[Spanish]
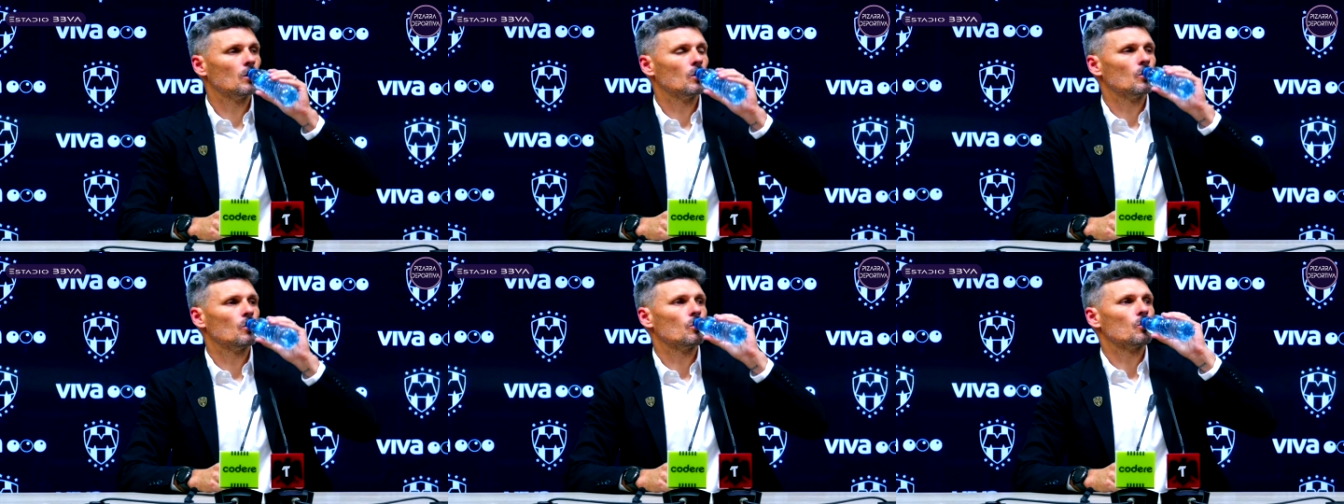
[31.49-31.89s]

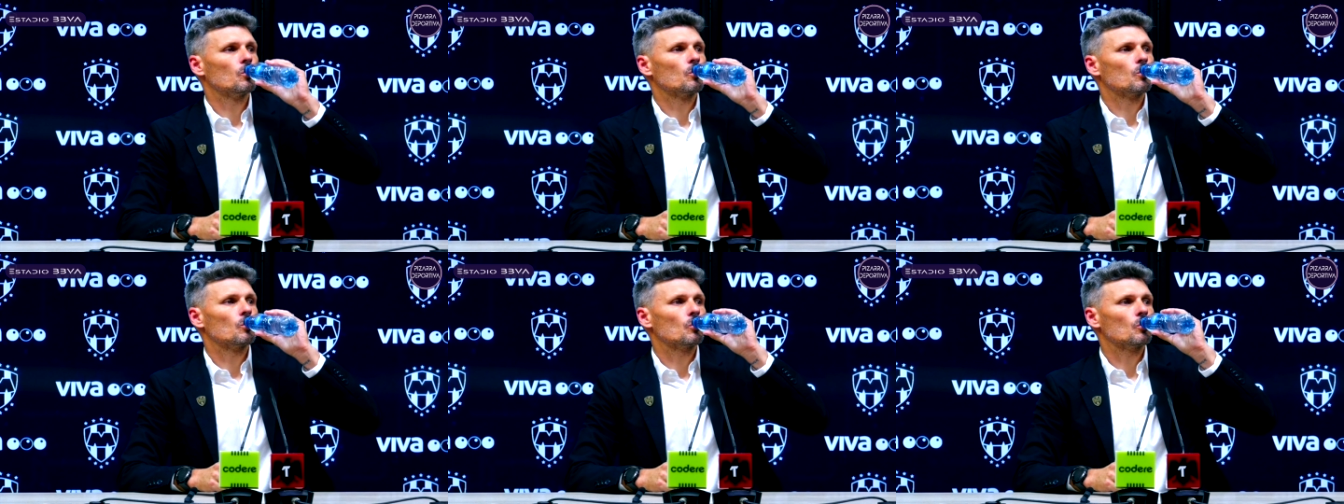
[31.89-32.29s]
¿Cómo te
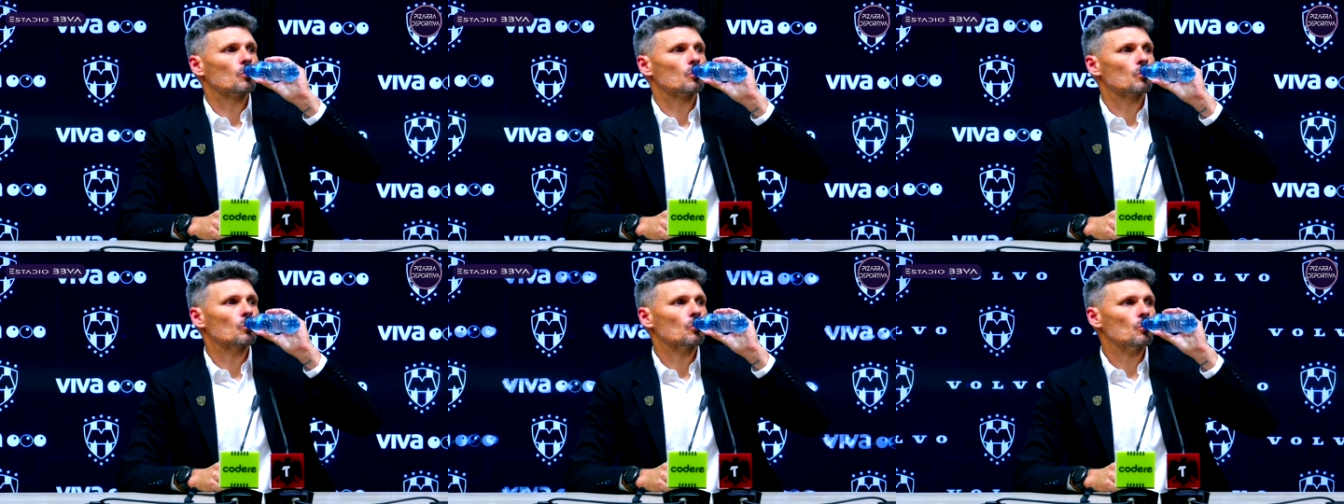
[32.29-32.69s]

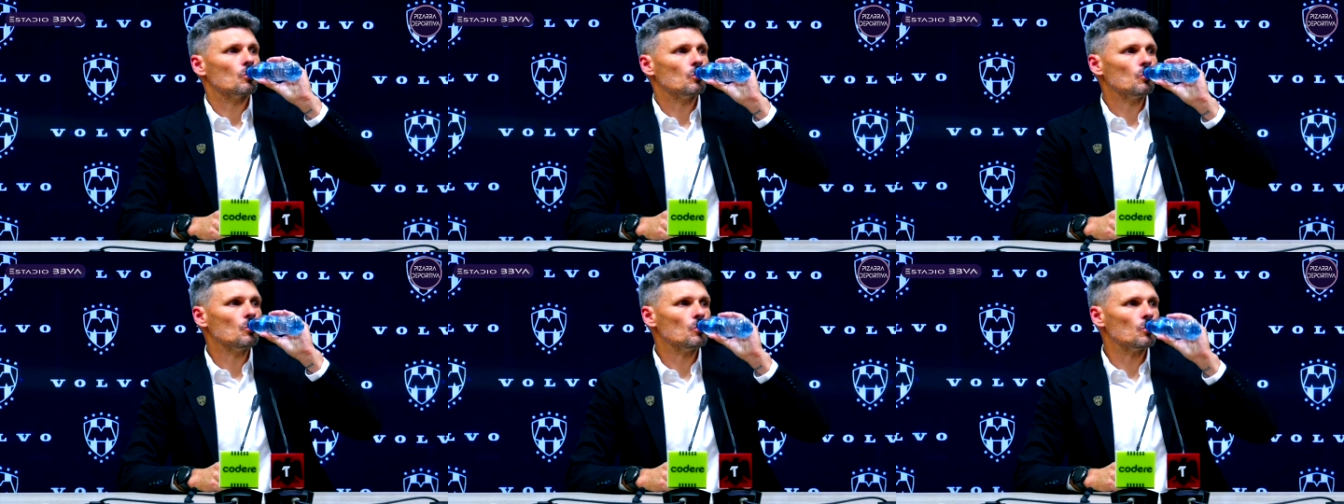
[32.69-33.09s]
deja
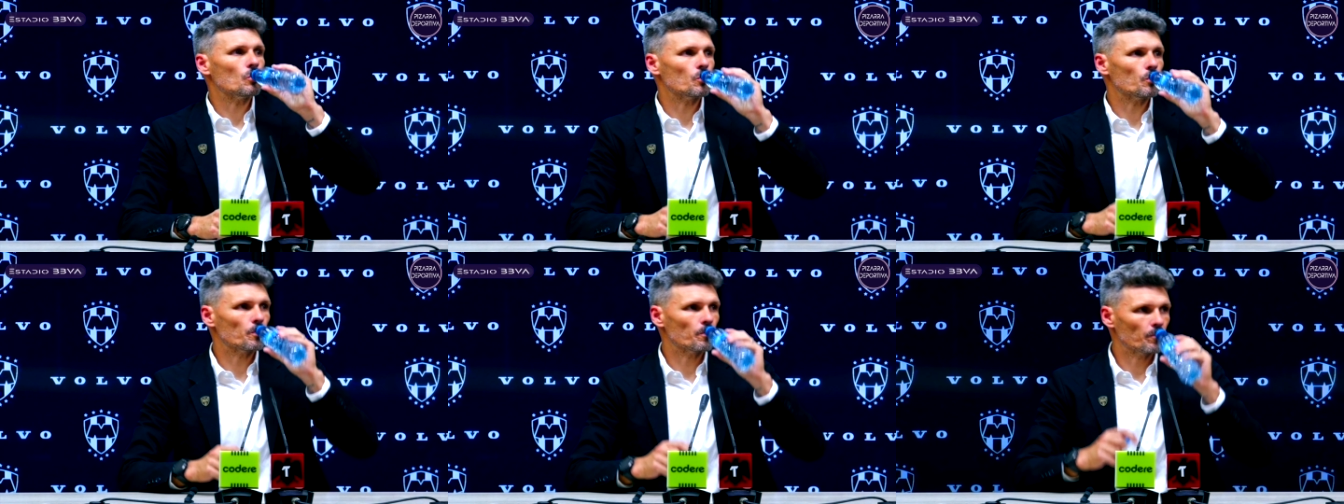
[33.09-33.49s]
este,
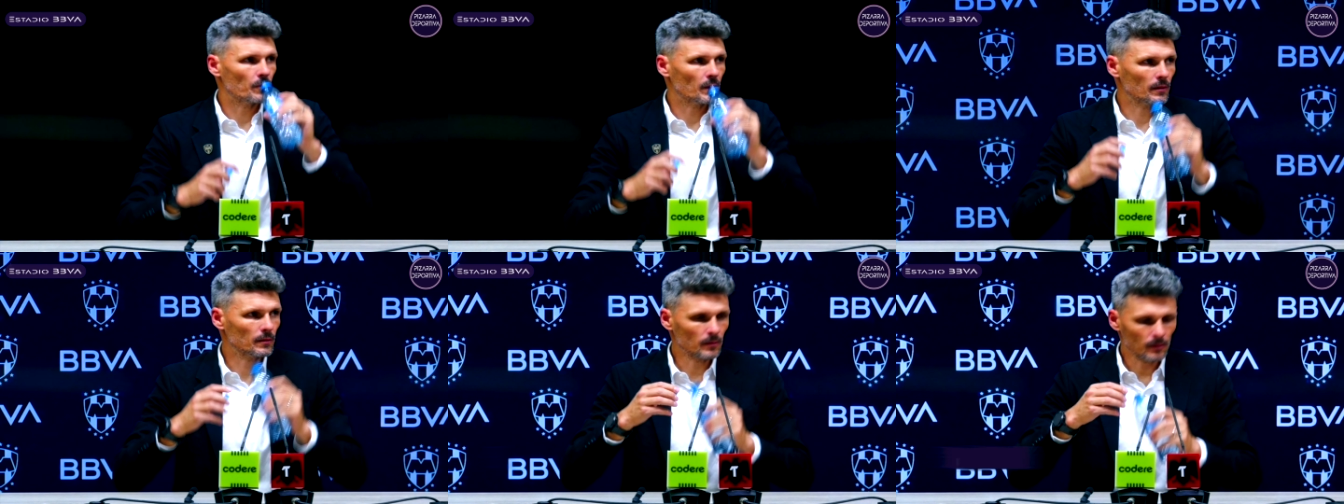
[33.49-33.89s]
este
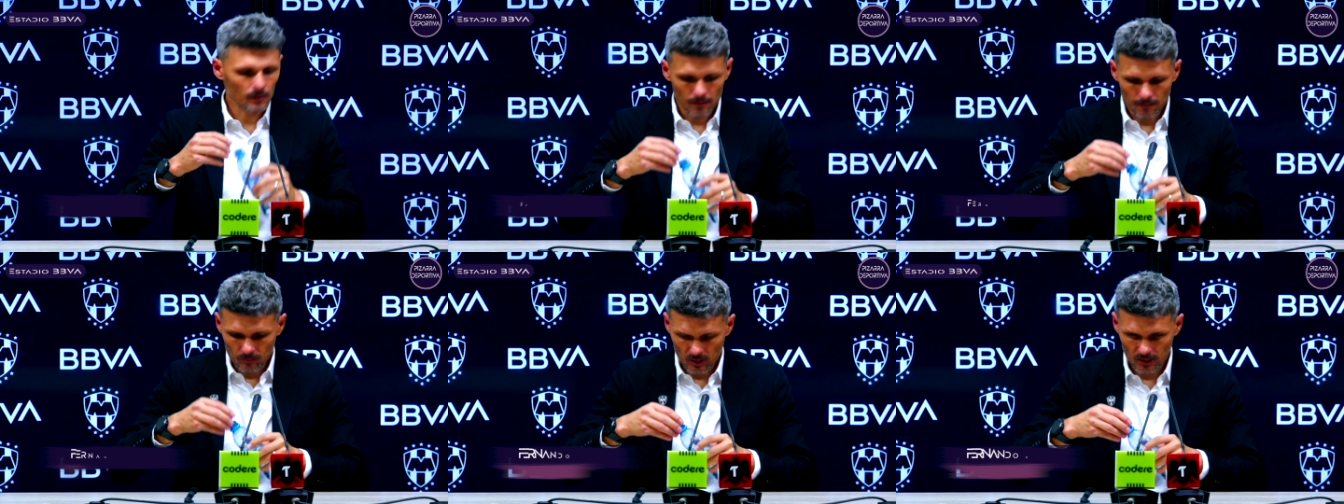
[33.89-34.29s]
resultado, Tano?
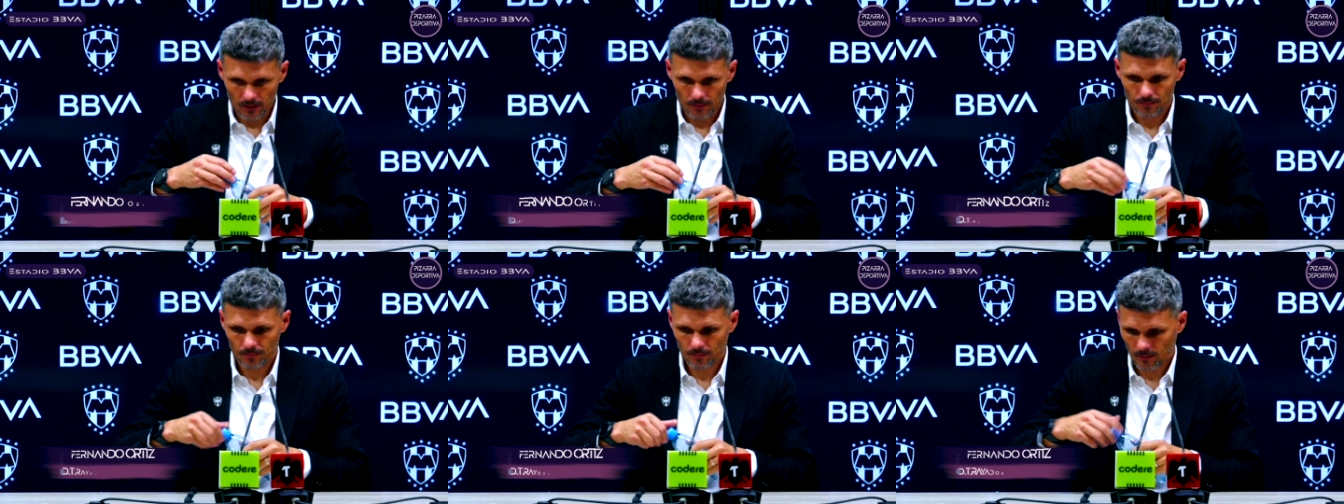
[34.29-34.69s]

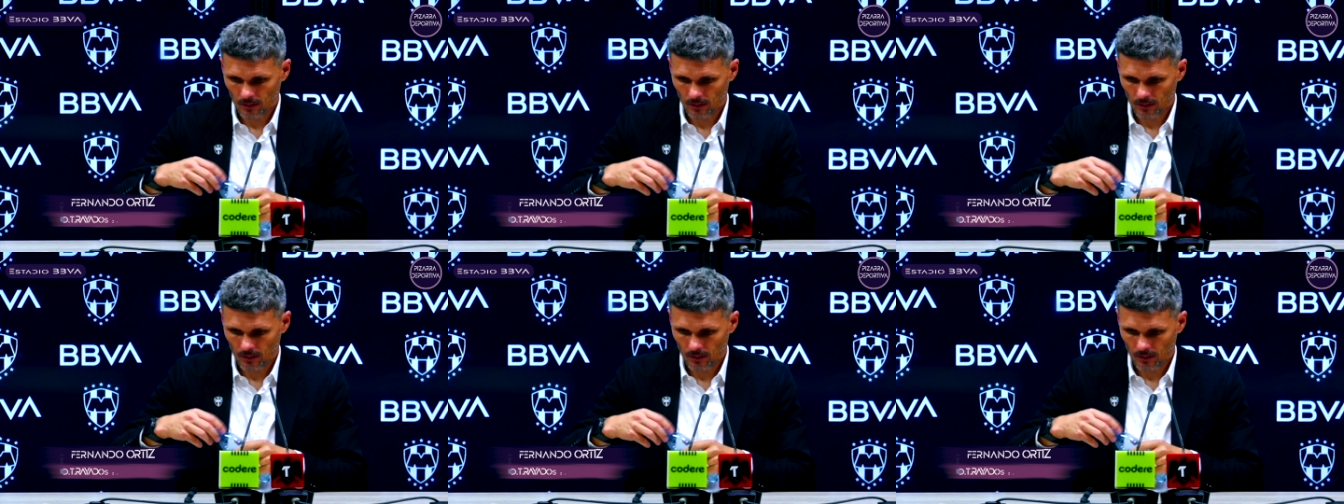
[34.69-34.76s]
Sí.